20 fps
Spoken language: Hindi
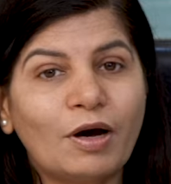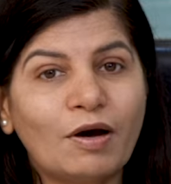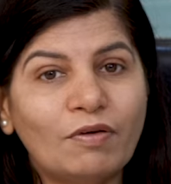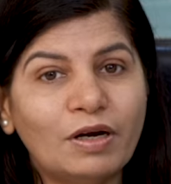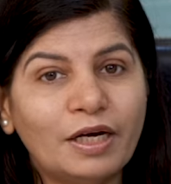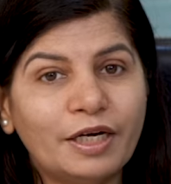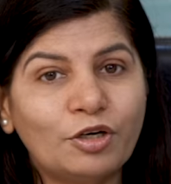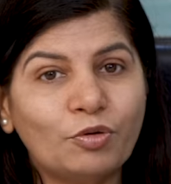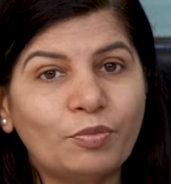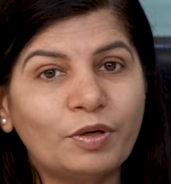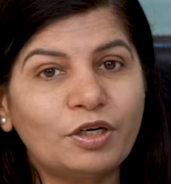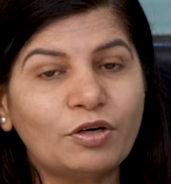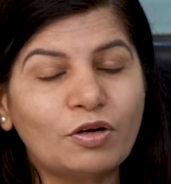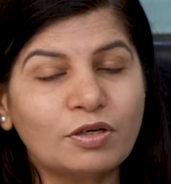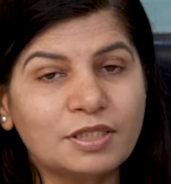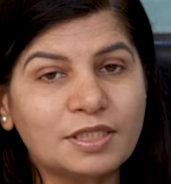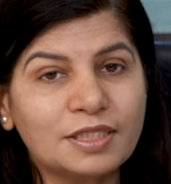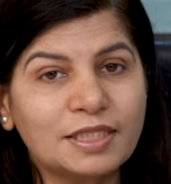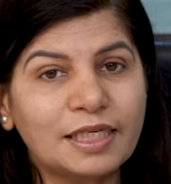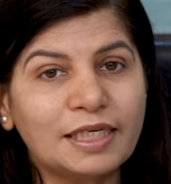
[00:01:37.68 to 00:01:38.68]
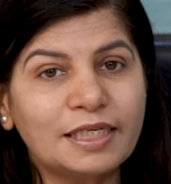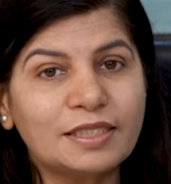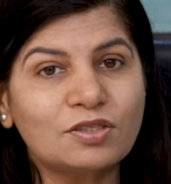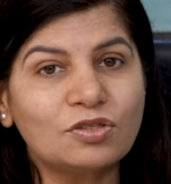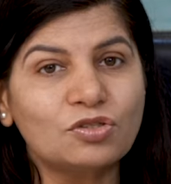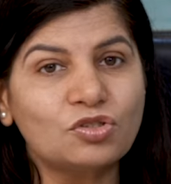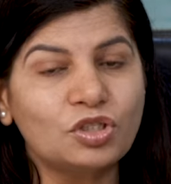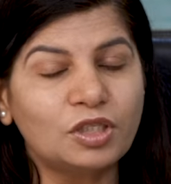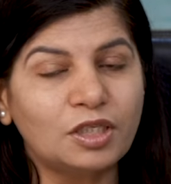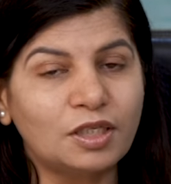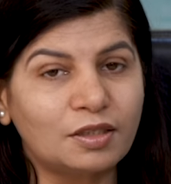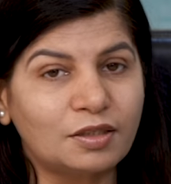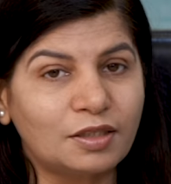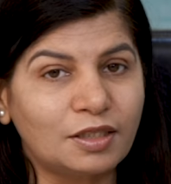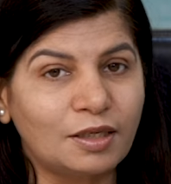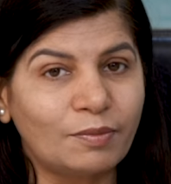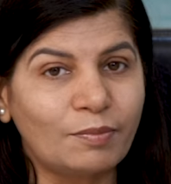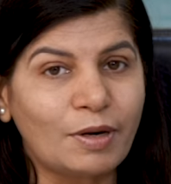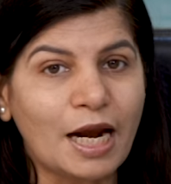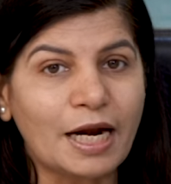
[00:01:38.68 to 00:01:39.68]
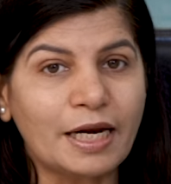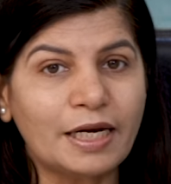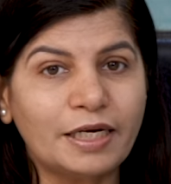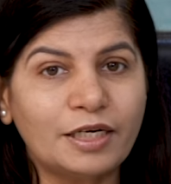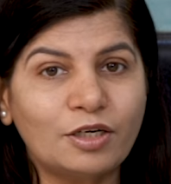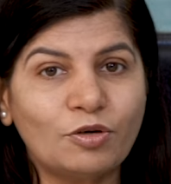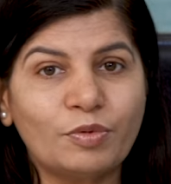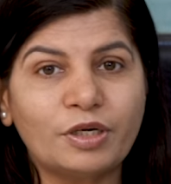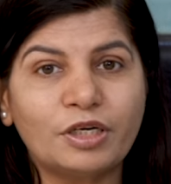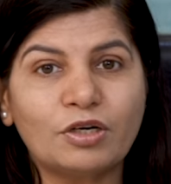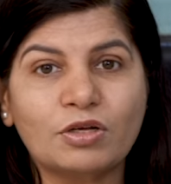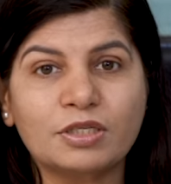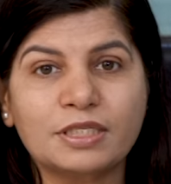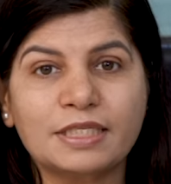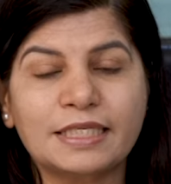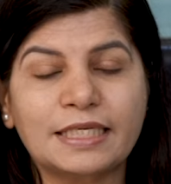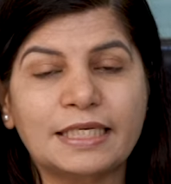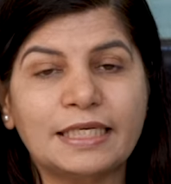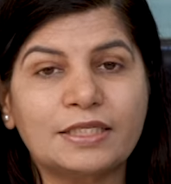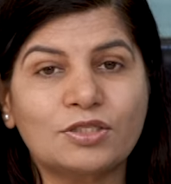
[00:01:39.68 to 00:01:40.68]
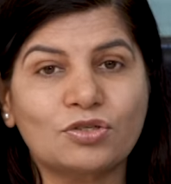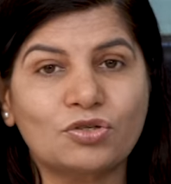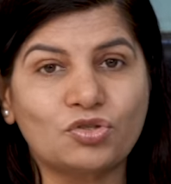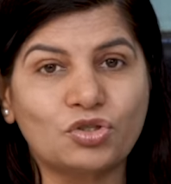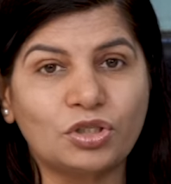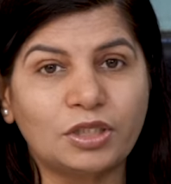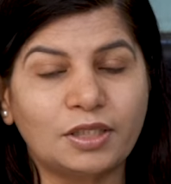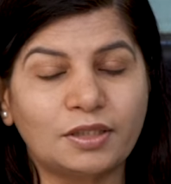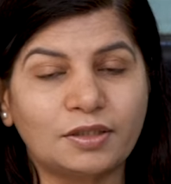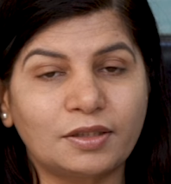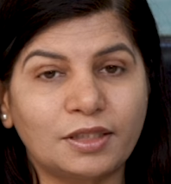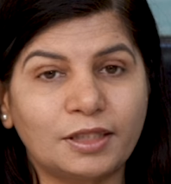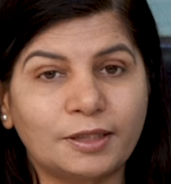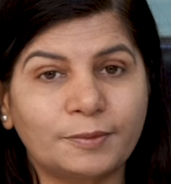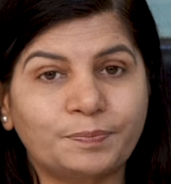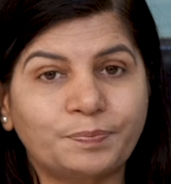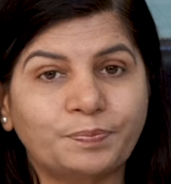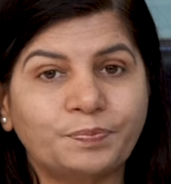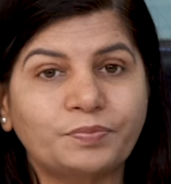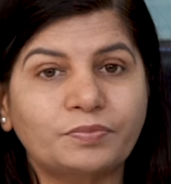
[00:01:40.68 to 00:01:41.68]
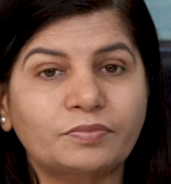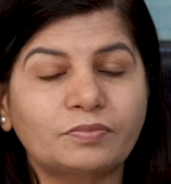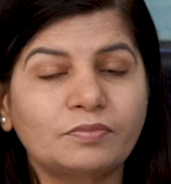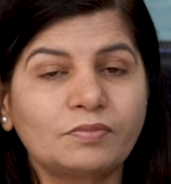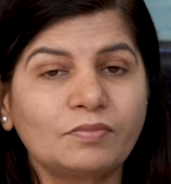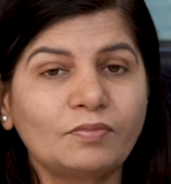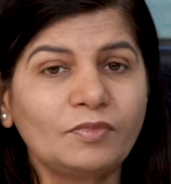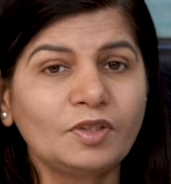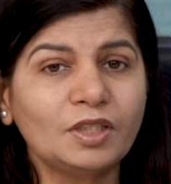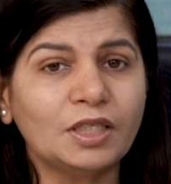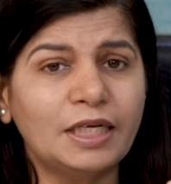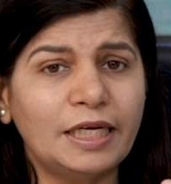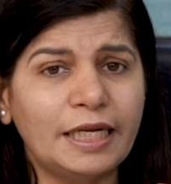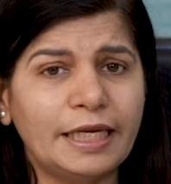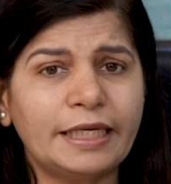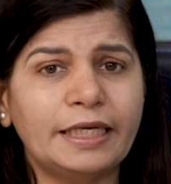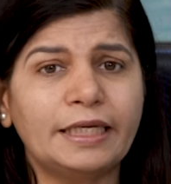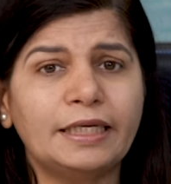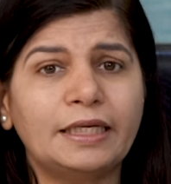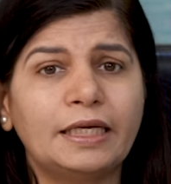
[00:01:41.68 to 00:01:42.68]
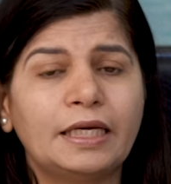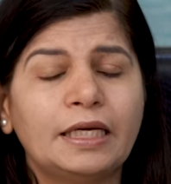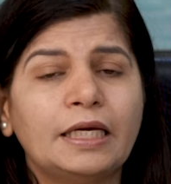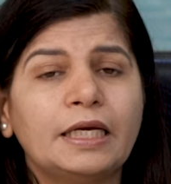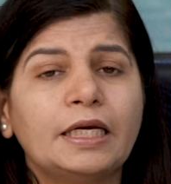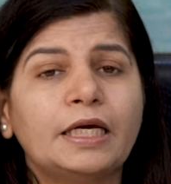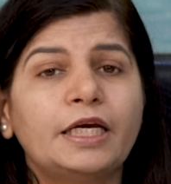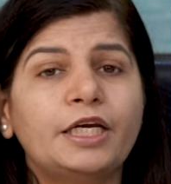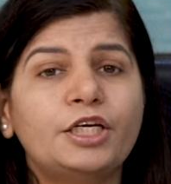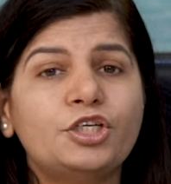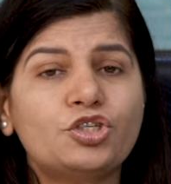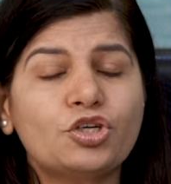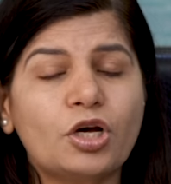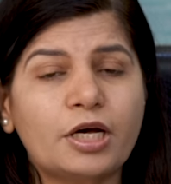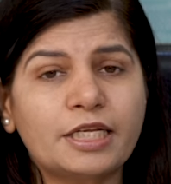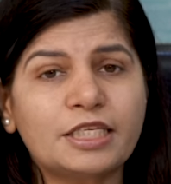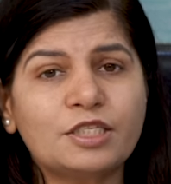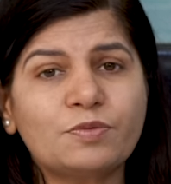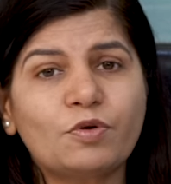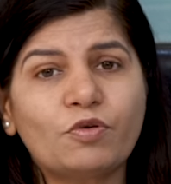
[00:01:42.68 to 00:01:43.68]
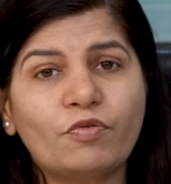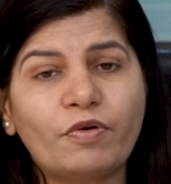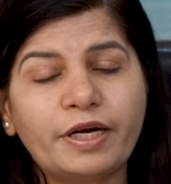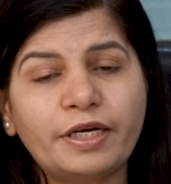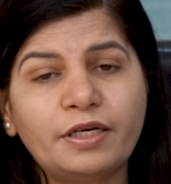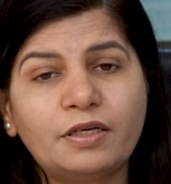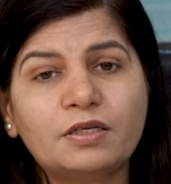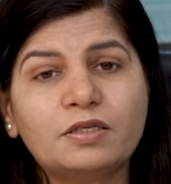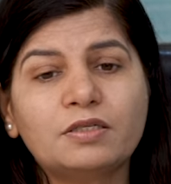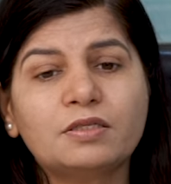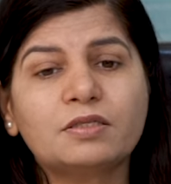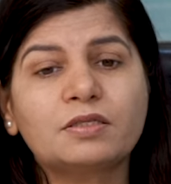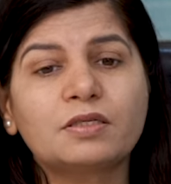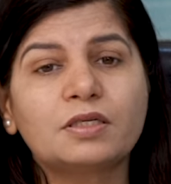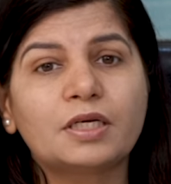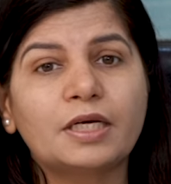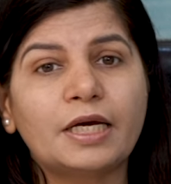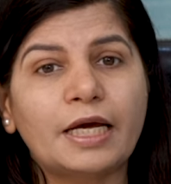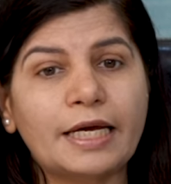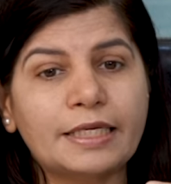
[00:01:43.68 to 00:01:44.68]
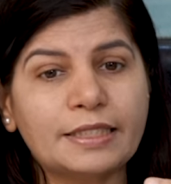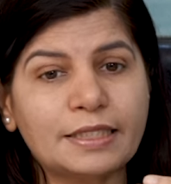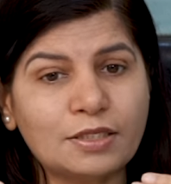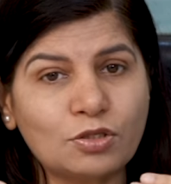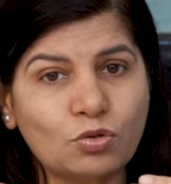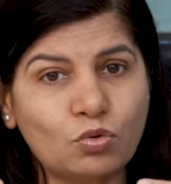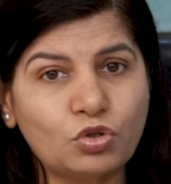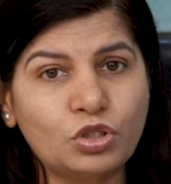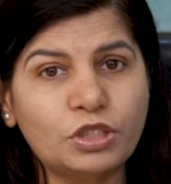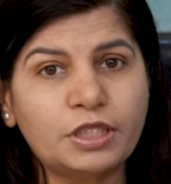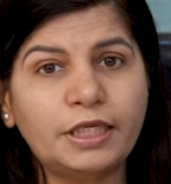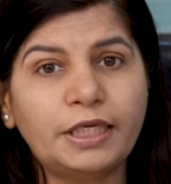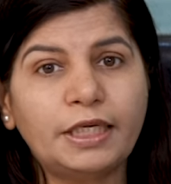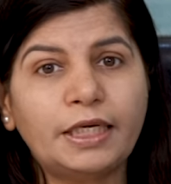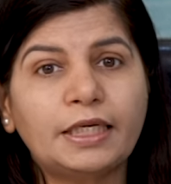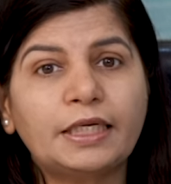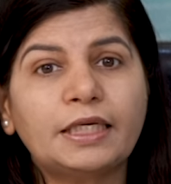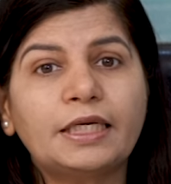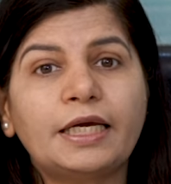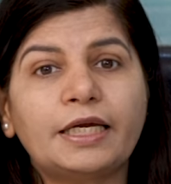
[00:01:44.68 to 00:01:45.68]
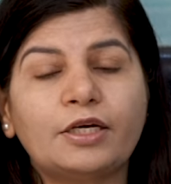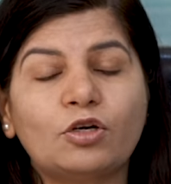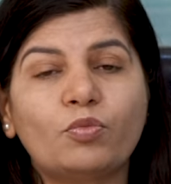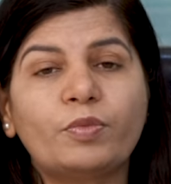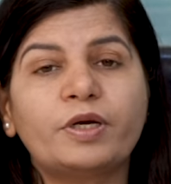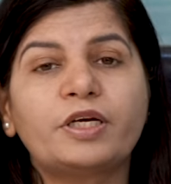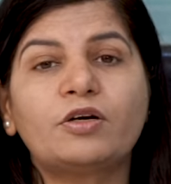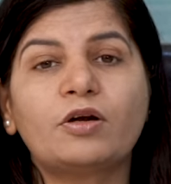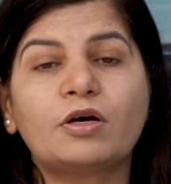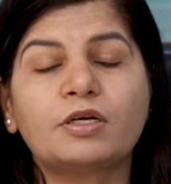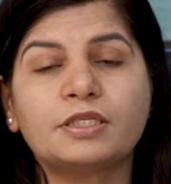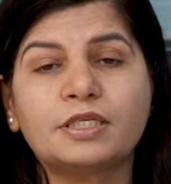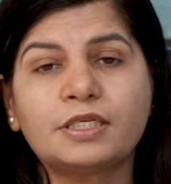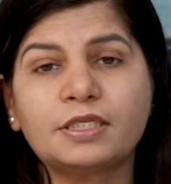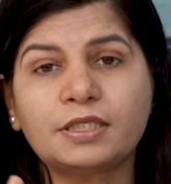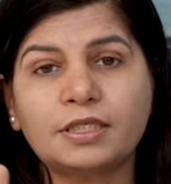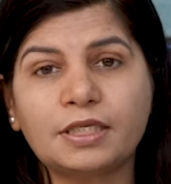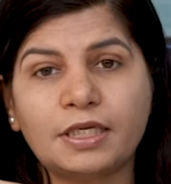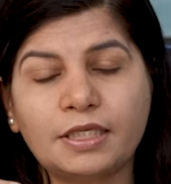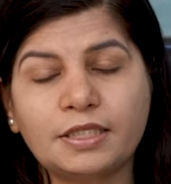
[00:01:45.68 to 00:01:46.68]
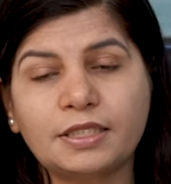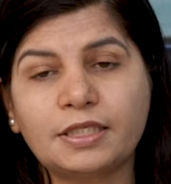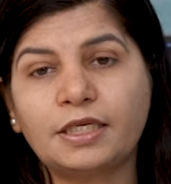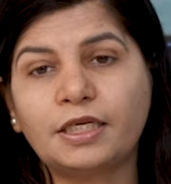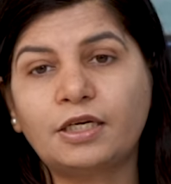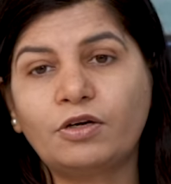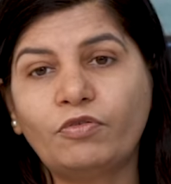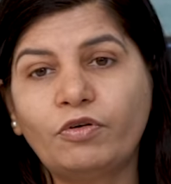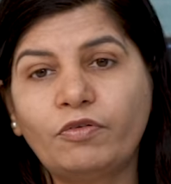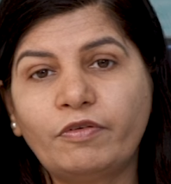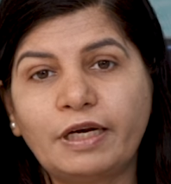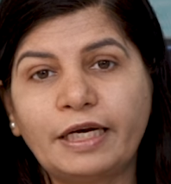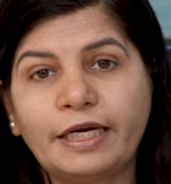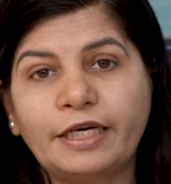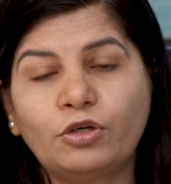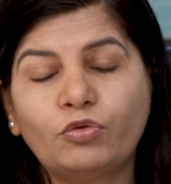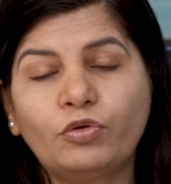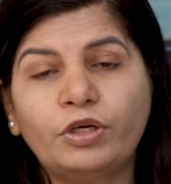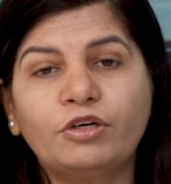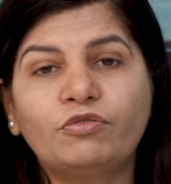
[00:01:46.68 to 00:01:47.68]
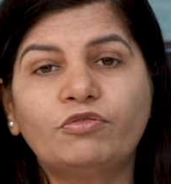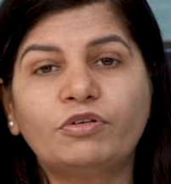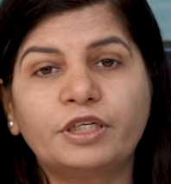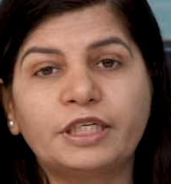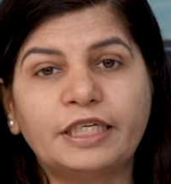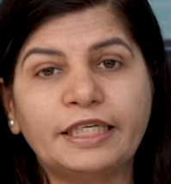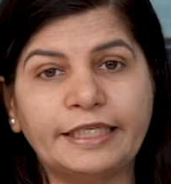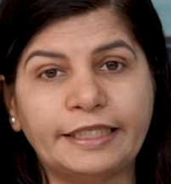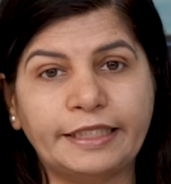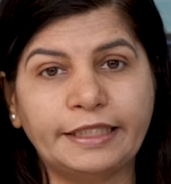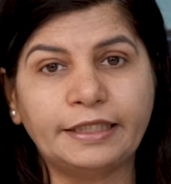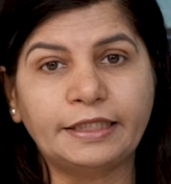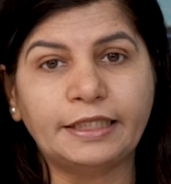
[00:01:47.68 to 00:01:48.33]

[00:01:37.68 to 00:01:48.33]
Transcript: बावल एंडोमेट्रोसिस के लिए सर्जरी करते हैं ब्लैडर एंडोमेट्रोसिस के लिए सर्जरी करते हैं लेकिन इंश्योरेंस प्रोवाइडर्स ऐसा सोचते हैं कि एंडोमेट्रोसिस इज़ इक्विवेलेंट टू इनफर्टिलिटी